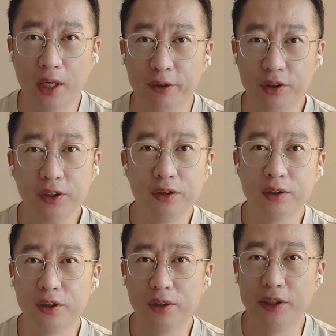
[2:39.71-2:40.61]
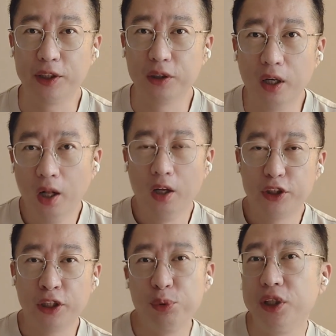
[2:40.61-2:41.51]
还有声音特征的一个
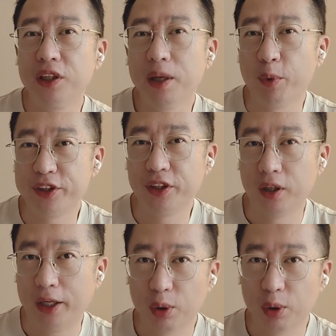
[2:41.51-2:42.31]
这个语音的模型啊。